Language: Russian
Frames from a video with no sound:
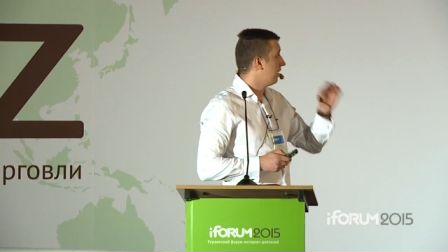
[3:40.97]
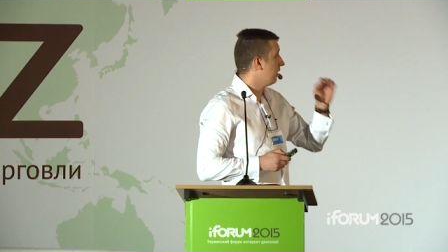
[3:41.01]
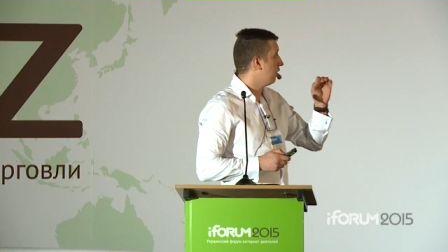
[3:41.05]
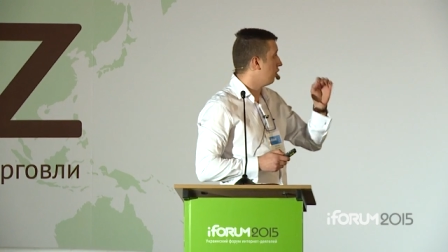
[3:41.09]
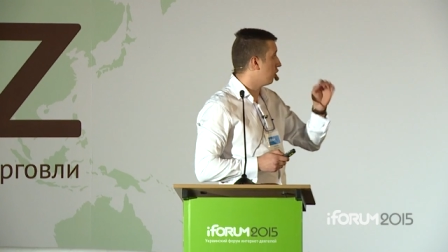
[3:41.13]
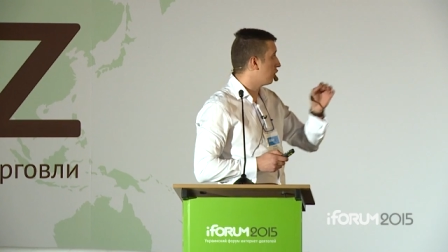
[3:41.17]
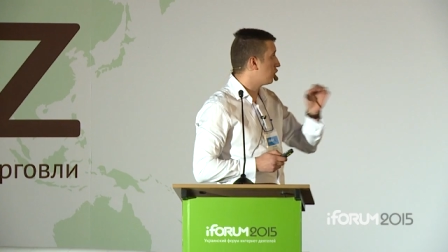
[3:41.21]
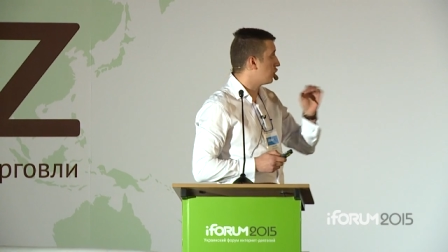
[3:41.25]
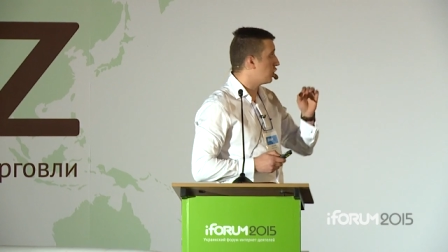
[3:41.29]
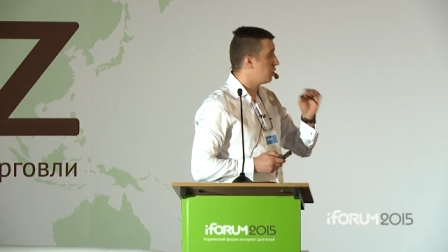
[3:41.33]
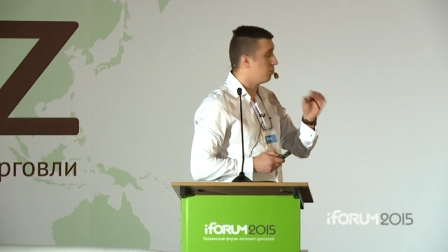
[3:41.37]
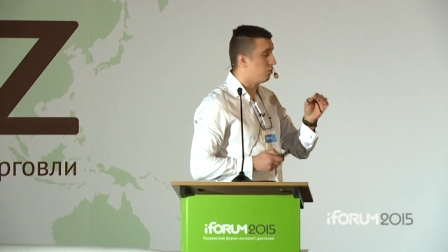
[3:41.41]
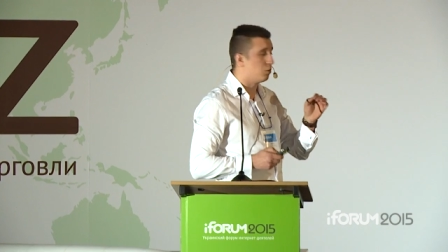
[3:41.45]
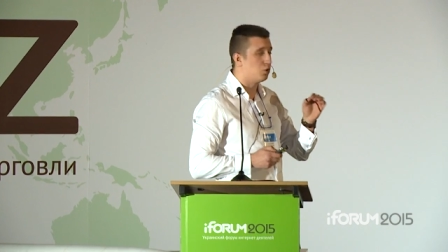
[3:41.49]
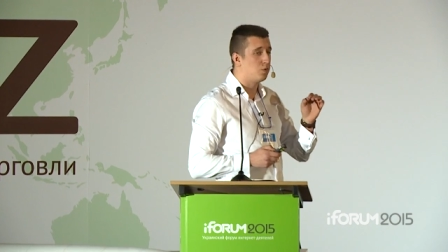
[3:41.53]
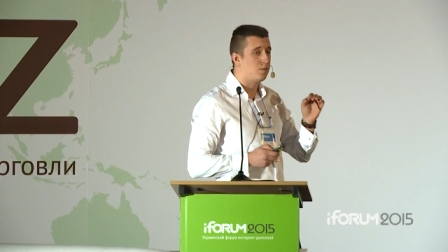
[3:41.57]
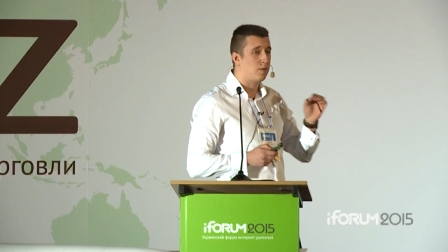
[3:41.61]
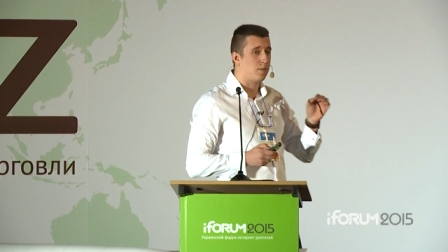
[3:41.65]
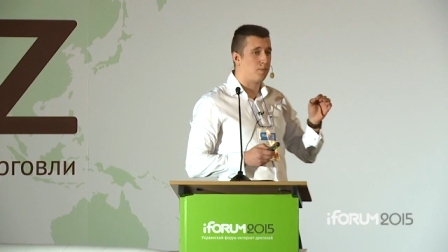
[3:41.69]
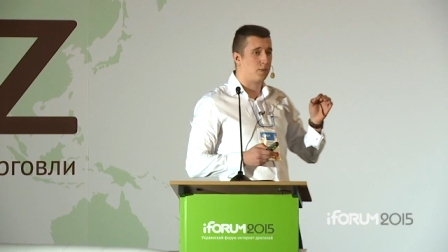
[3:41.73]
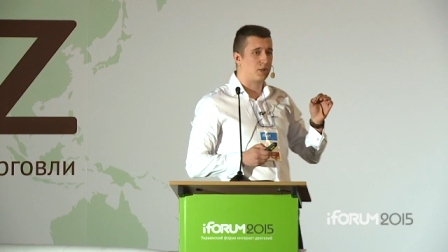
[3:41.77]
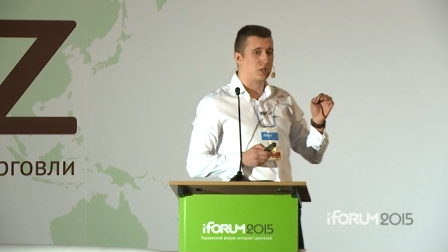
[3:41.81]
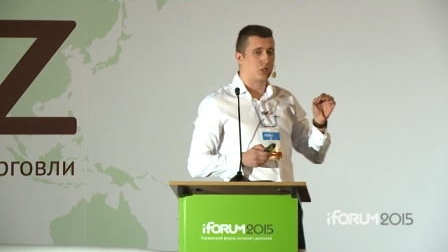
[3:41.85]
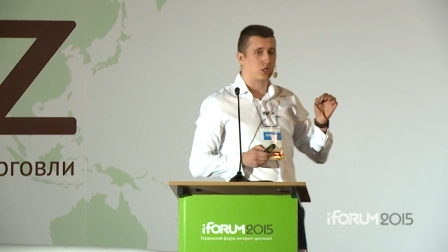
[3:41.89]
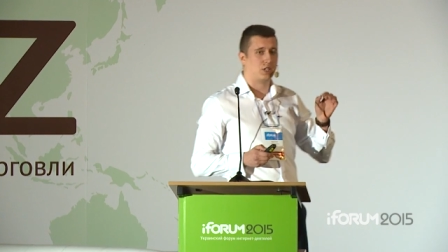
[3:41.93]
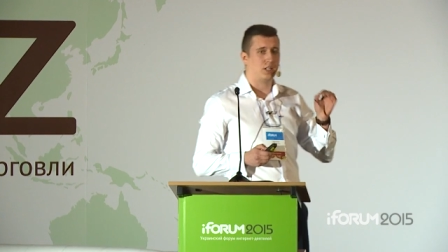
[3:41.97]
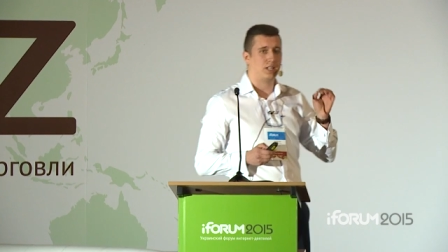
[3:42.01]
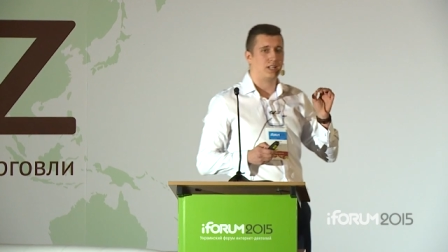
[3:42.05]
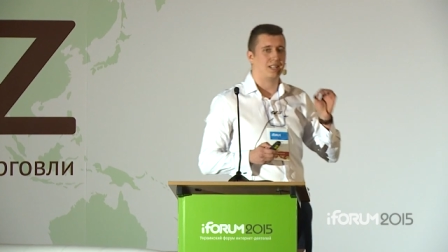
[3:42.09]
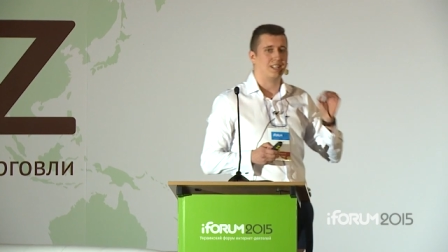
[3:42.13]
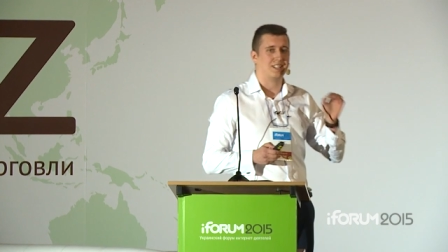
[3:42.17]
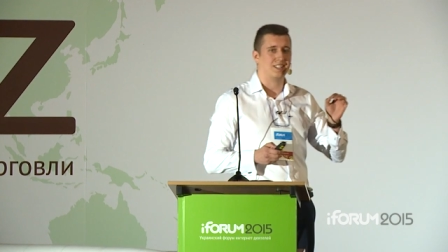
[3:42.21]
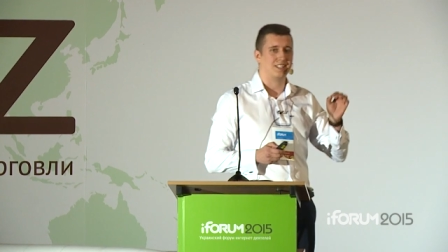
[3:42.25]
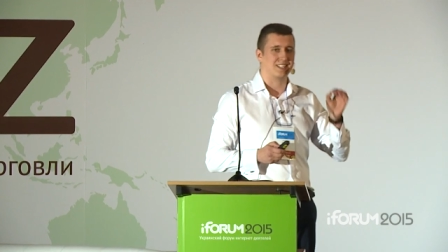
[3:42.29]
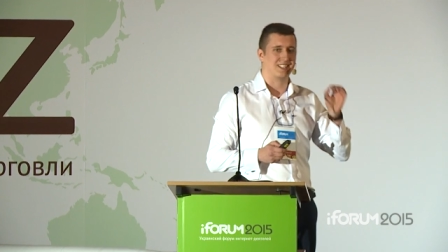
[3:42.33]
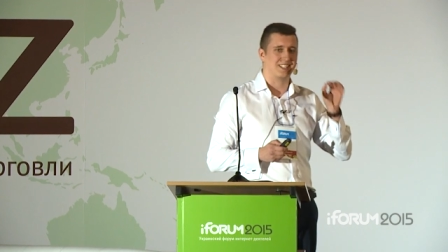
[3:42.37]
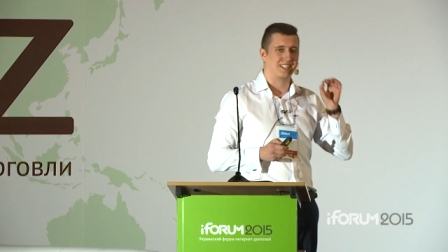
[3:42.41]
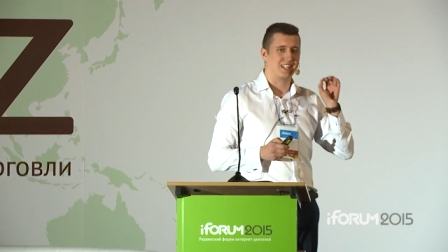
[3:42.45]
Но к чему мы
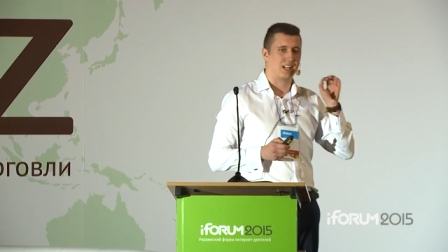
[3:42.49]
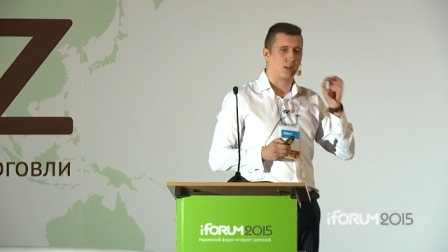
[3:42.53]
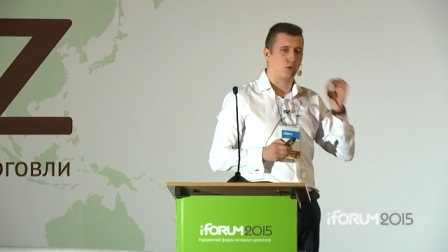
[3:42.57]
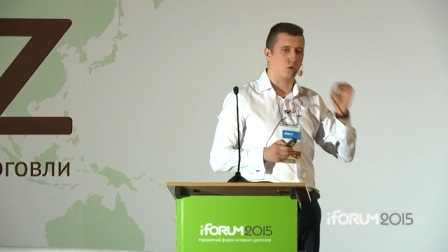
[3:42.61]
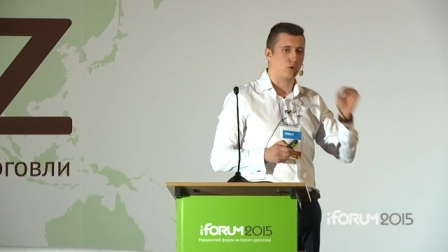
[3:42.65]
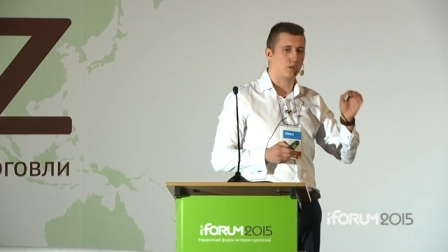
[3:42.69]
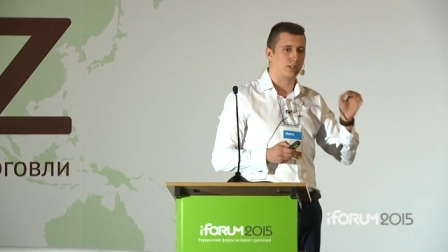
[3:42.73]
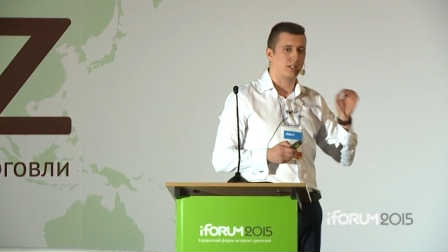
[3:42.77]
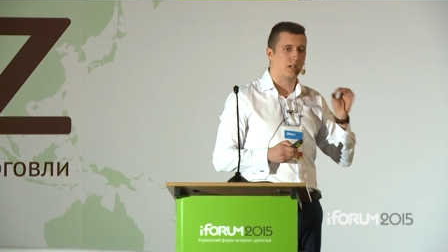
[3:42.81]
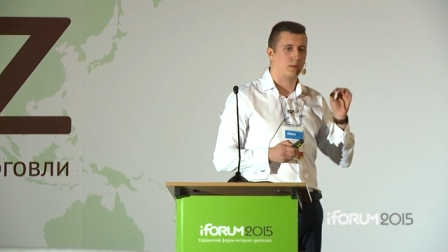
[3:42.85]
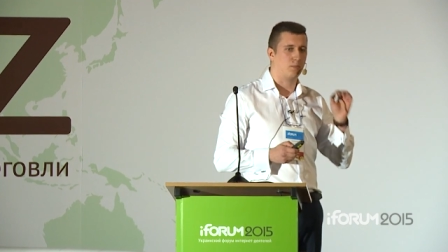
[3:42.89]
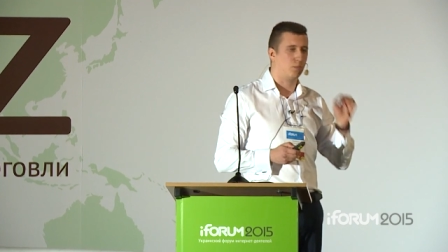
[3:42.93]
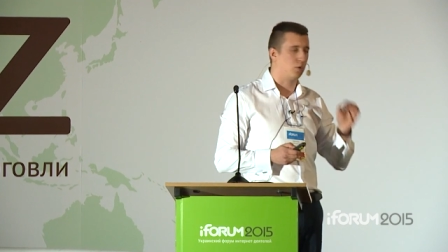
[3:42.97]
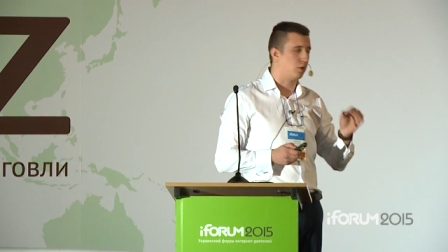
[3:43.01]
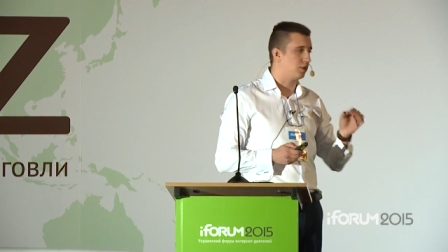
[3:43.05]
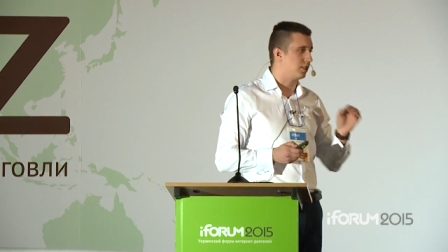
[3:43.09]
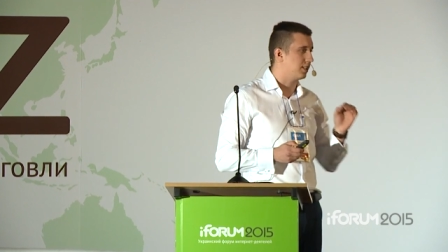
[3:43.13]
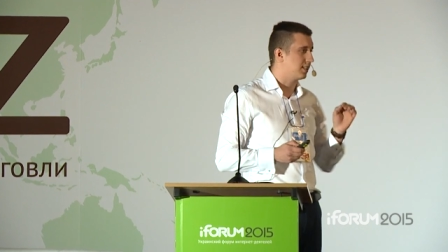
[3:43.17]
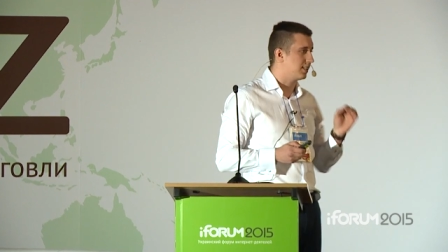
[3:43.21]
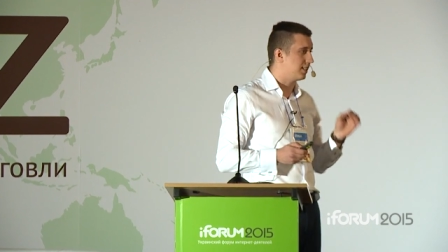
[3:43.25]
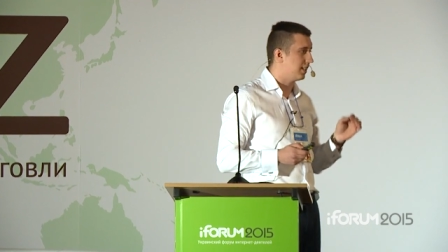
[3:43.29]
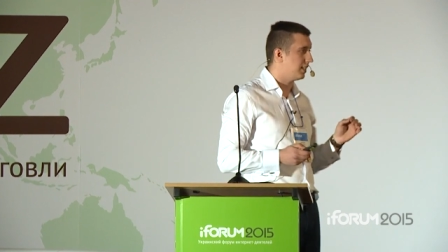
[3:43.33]
пришли за год работы